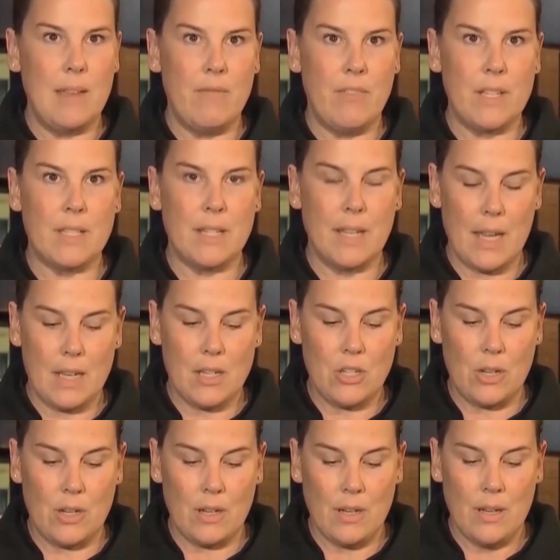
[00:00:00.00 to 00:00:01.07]
nói chung
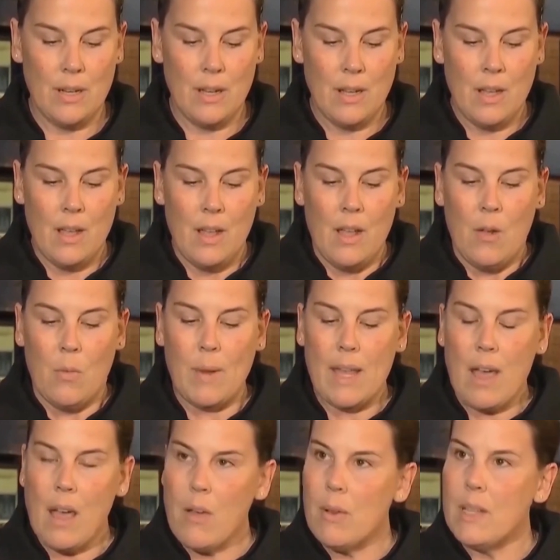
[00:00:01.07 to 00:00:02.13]
họ nợ
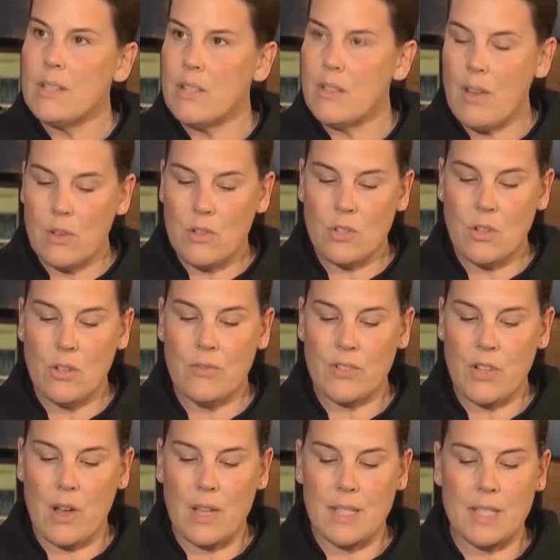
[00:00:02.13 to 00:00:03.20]
một cái câu trả
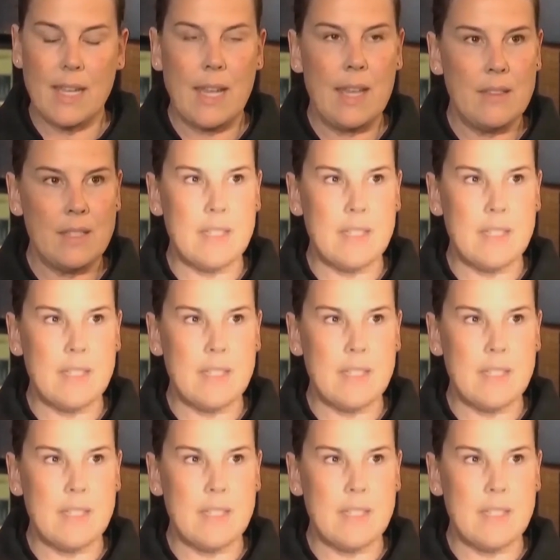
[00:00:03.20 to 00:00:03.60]
lời về cái nguyên